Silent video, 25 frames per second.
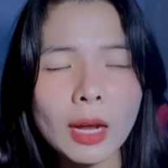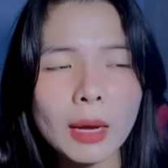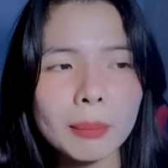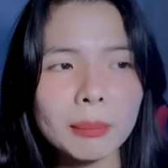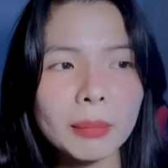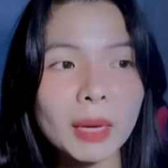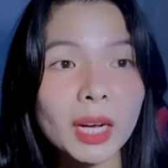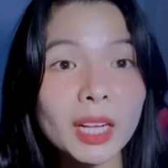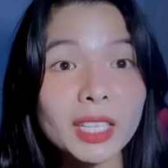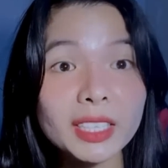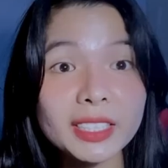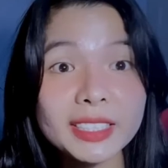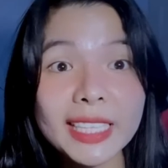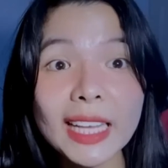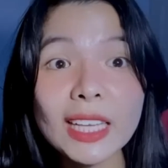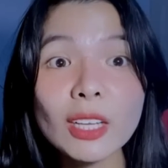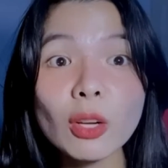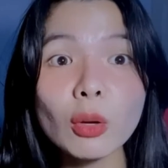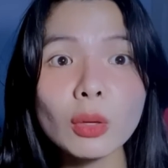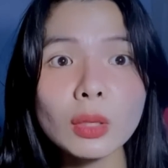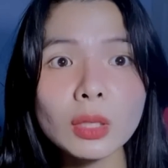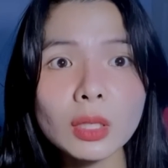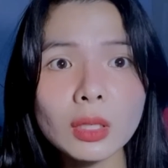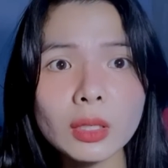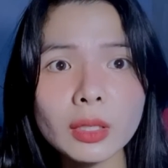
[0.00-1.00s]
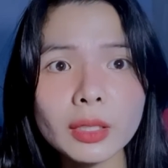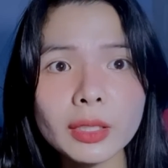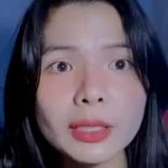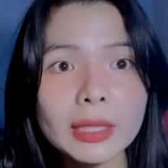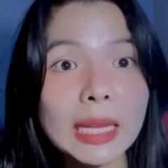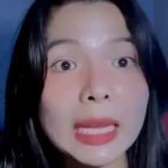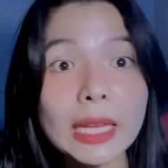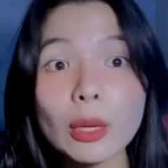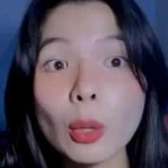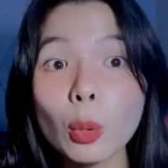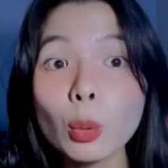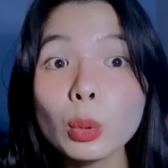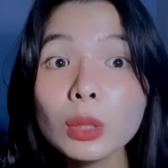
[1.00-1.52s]
mà hình dáng con người
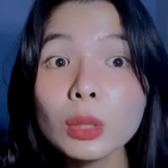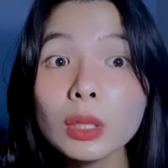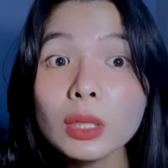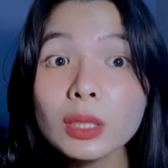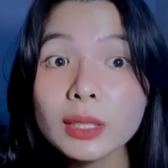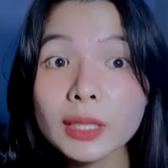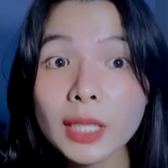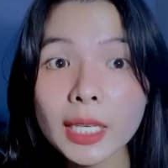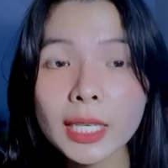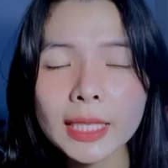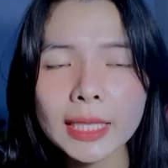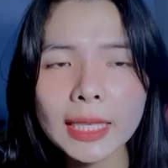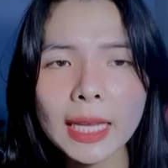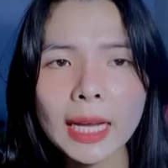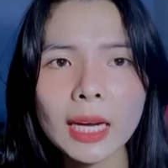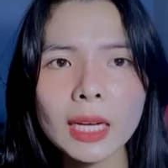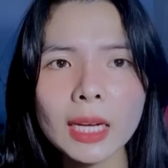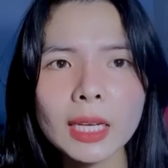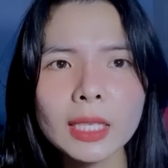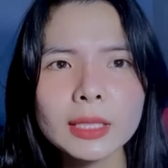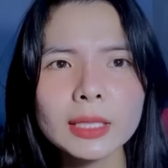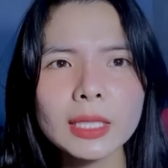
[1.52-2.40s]
đầy đủ tứ chi nha